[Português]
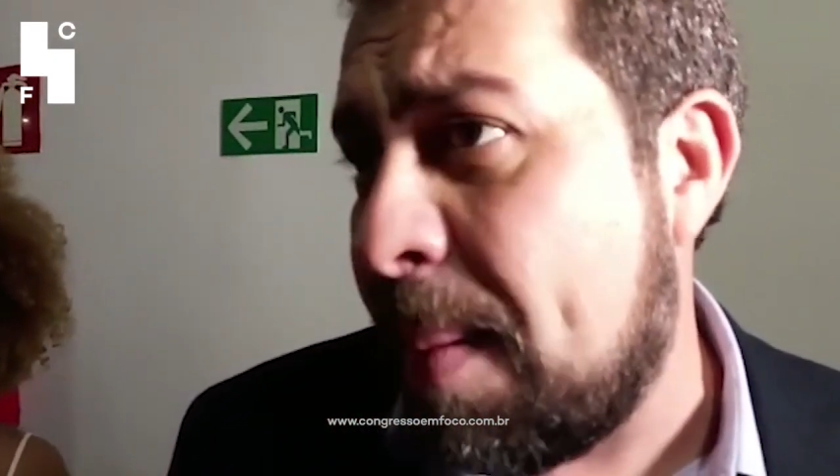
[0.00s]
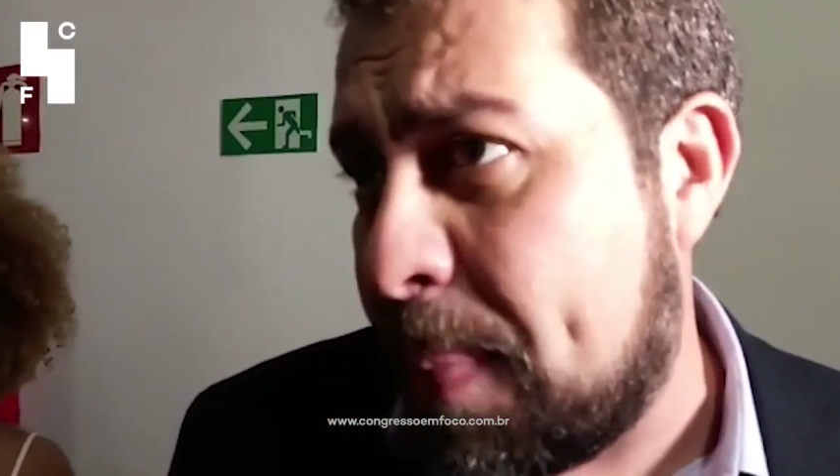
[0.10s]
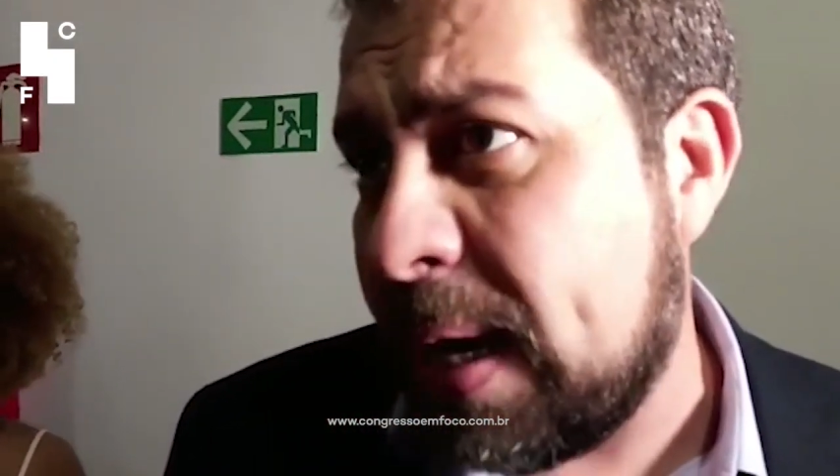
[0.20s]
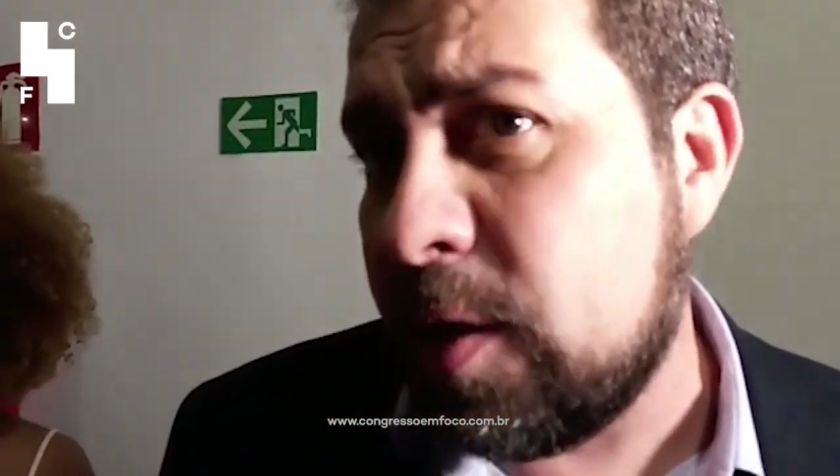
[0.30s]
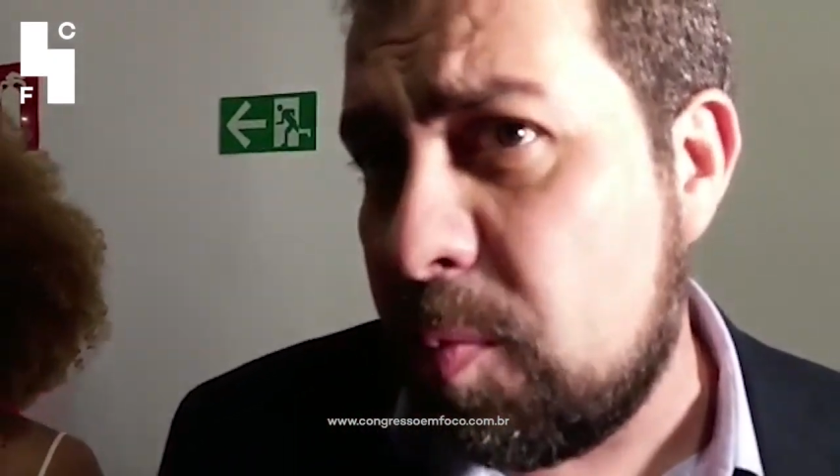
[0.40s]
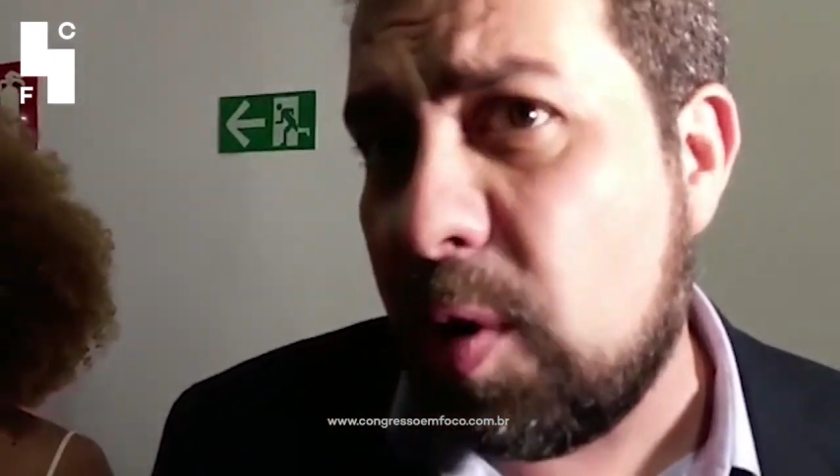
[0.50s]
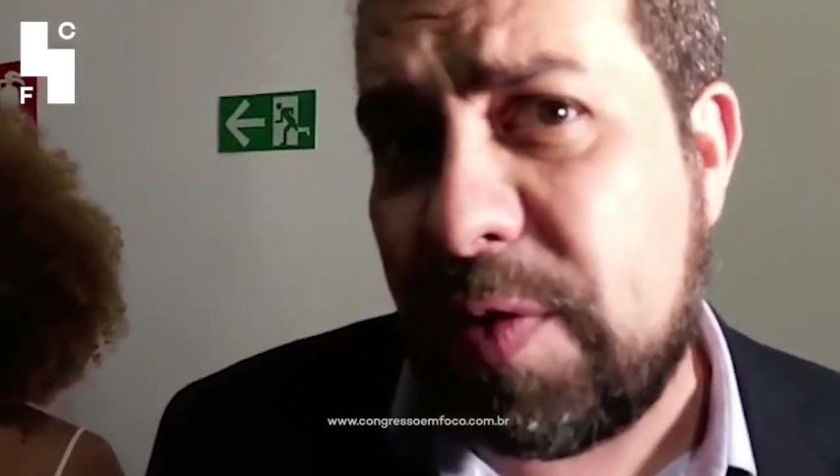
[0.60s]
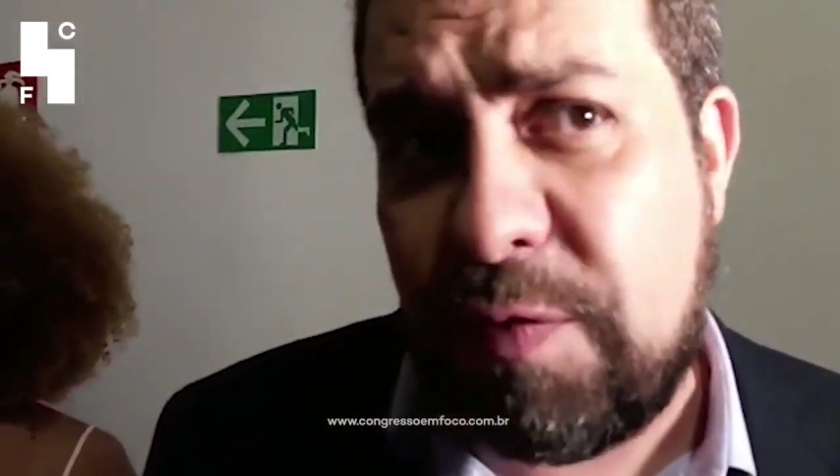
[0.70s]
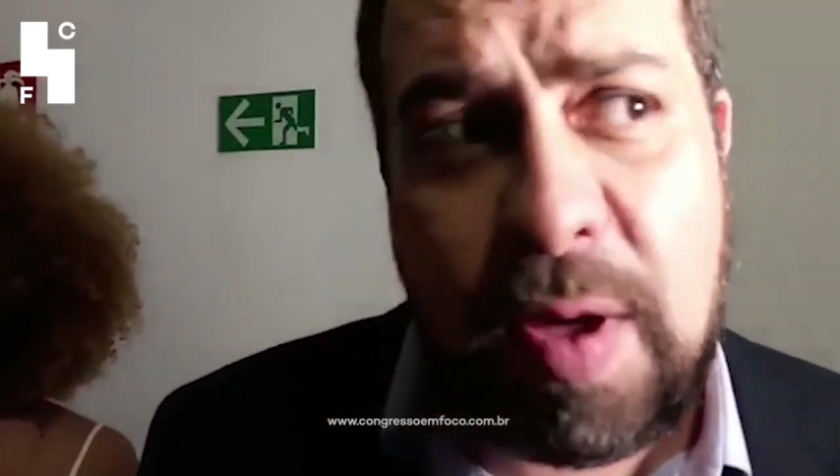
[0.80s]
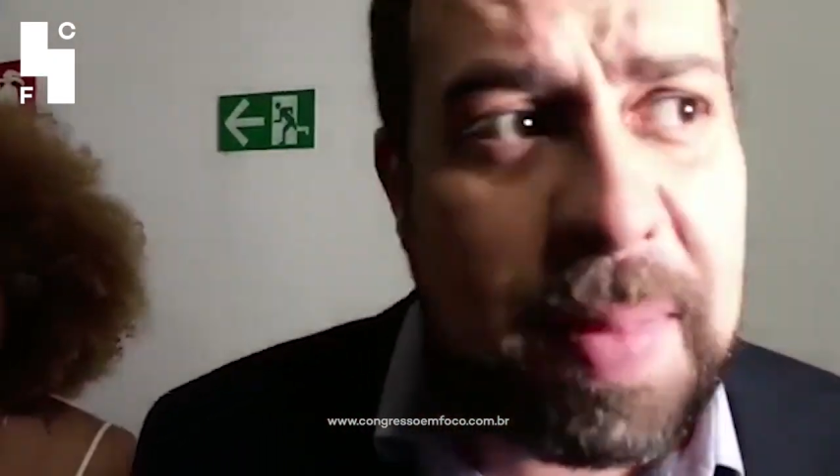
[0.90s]
a PEC do
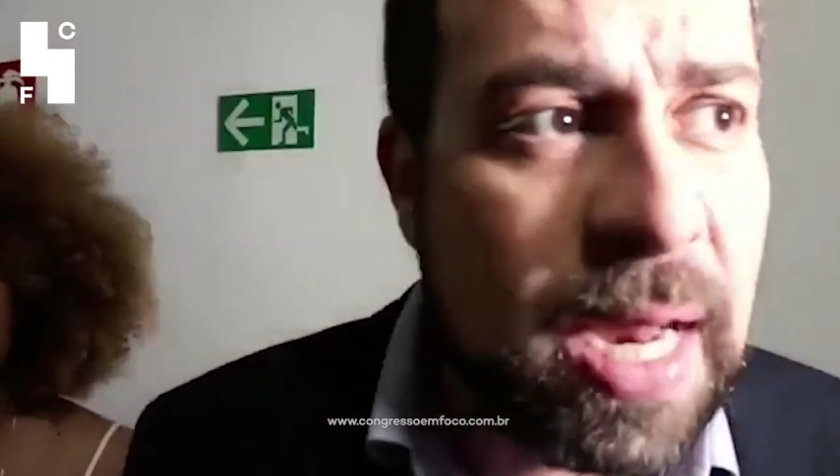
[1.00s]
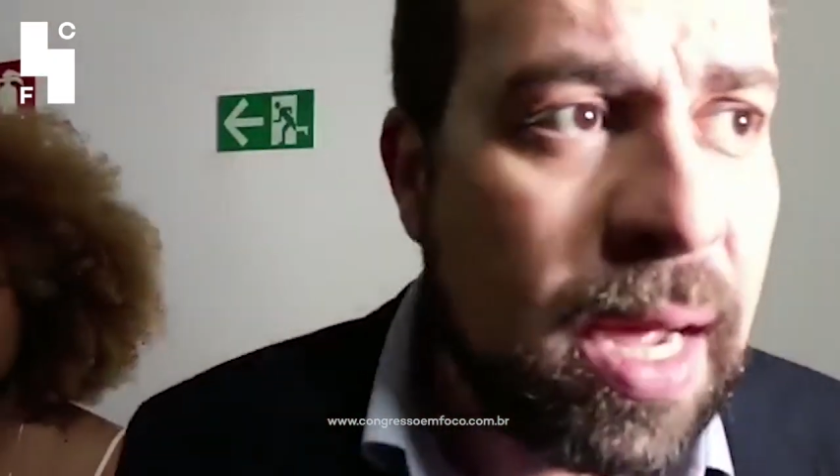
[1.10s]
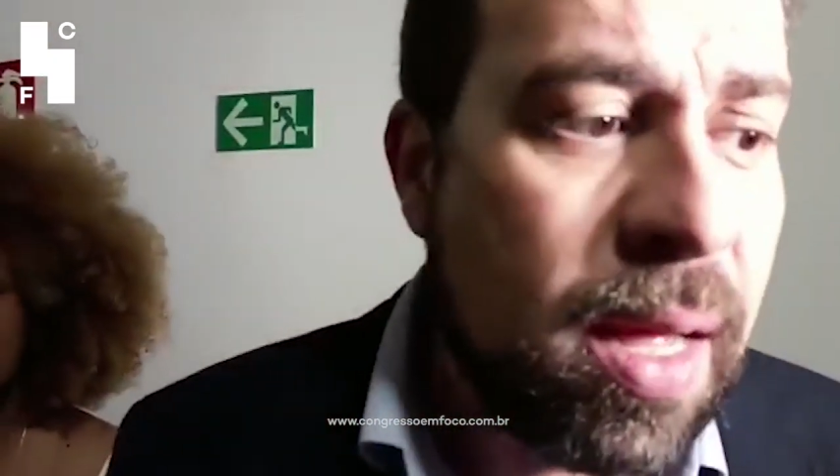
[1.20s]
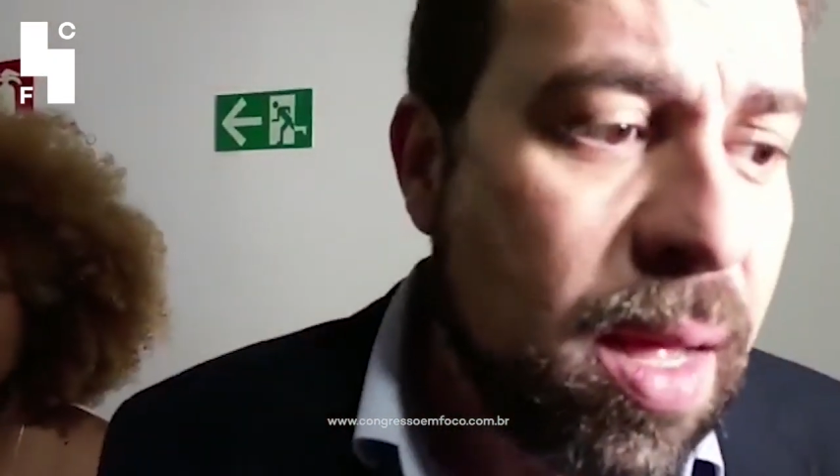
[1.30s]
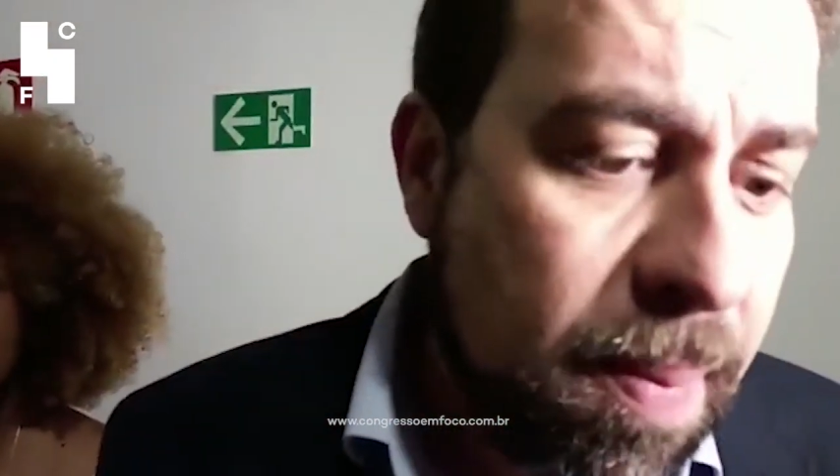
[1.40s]
Bolsa Família